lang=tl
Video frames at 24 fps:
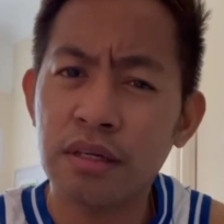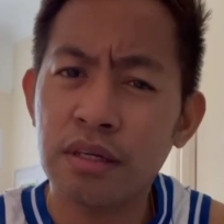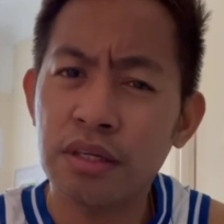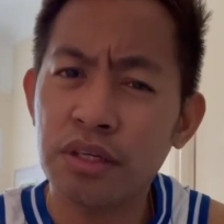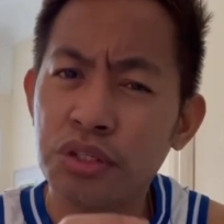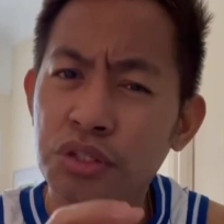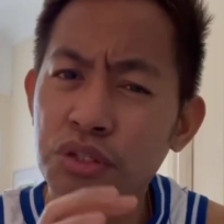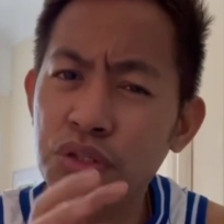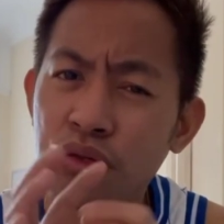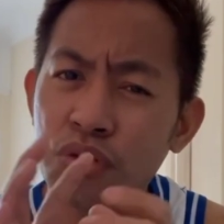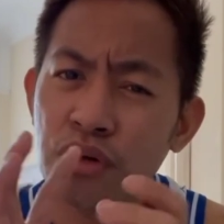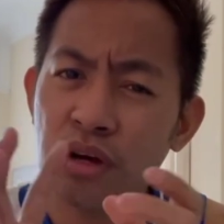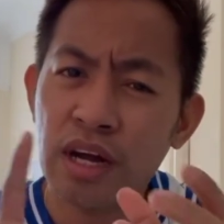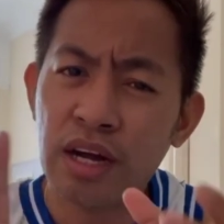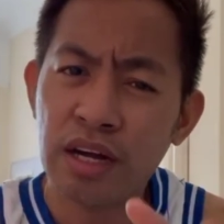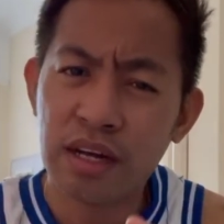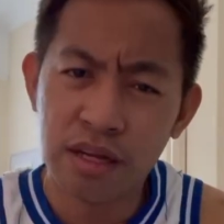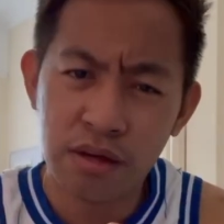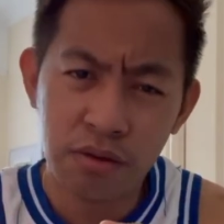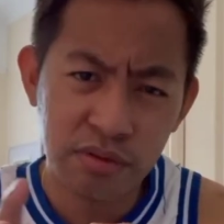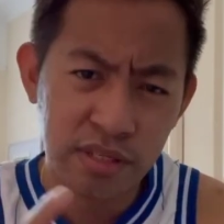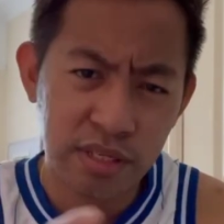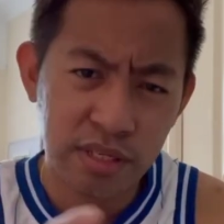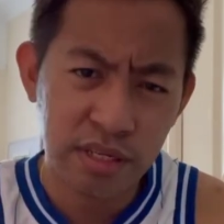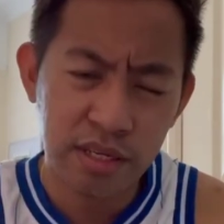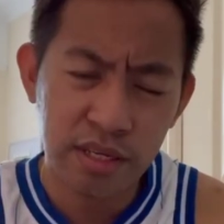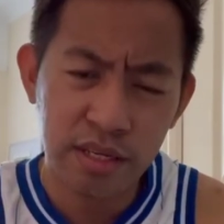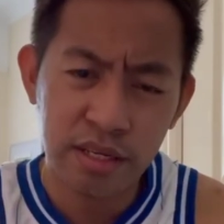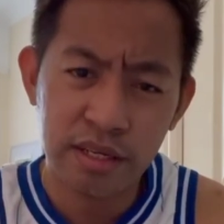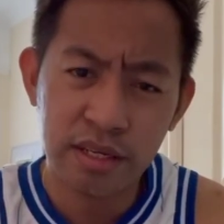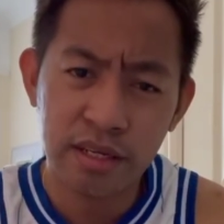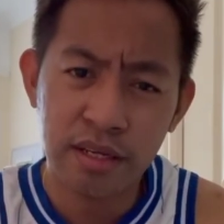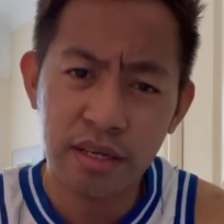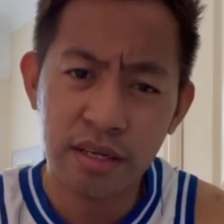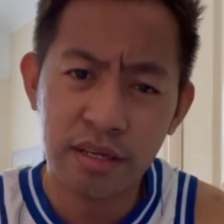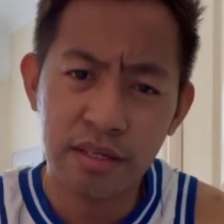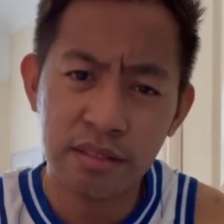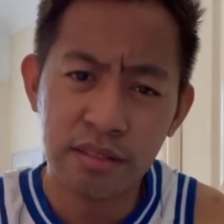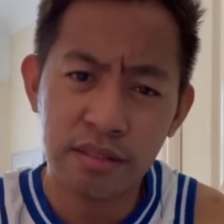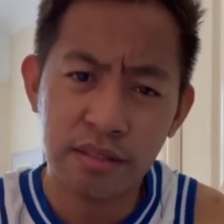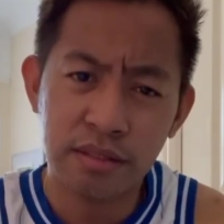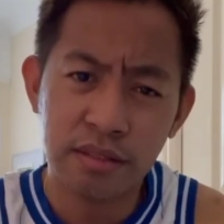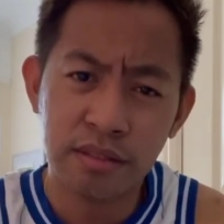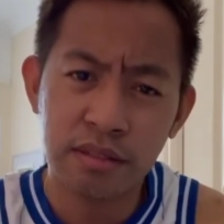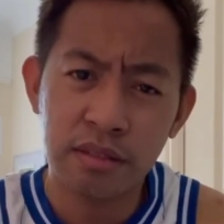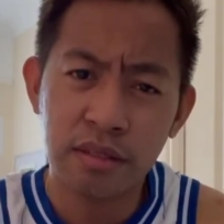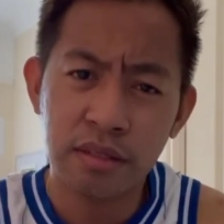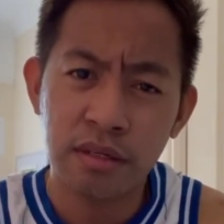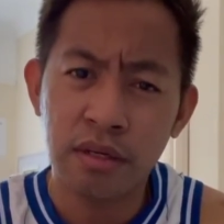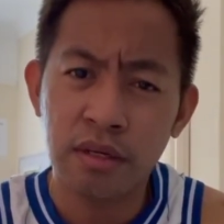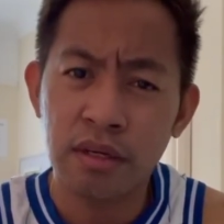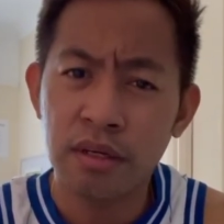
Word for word: inyong accounts na yan guys,